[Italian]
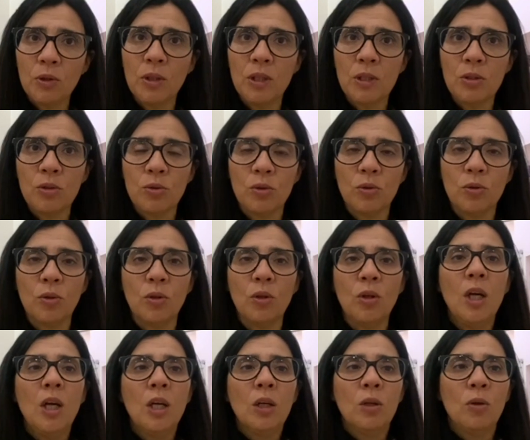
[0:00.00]
che
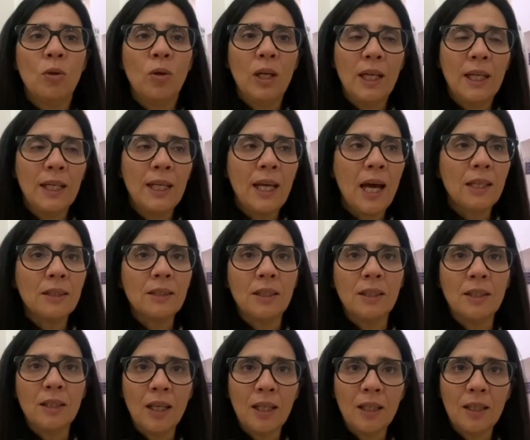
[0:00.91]
sono
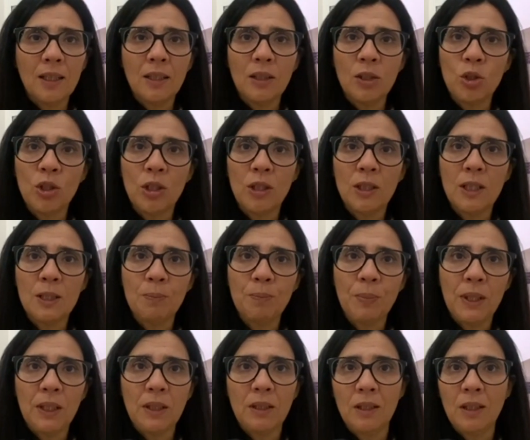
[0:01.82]
collegati tecnici ed
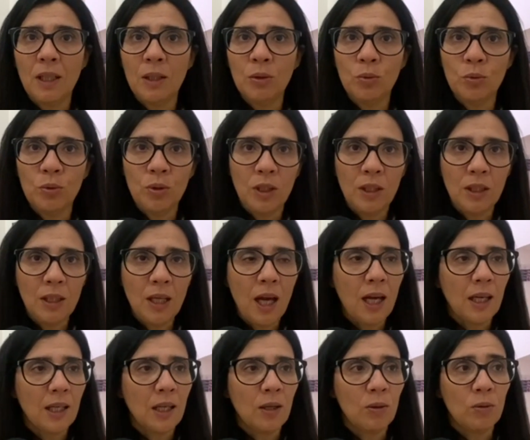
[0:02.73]
esperti da tutta
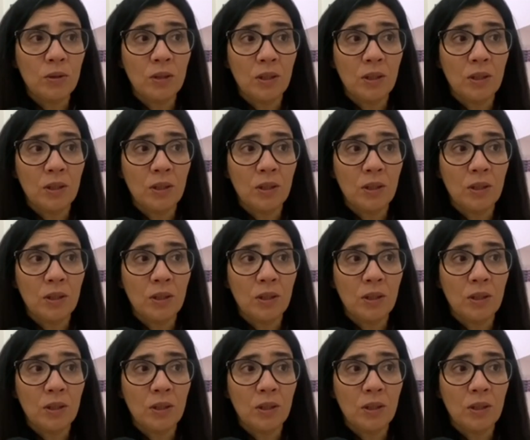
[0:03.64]
Italia,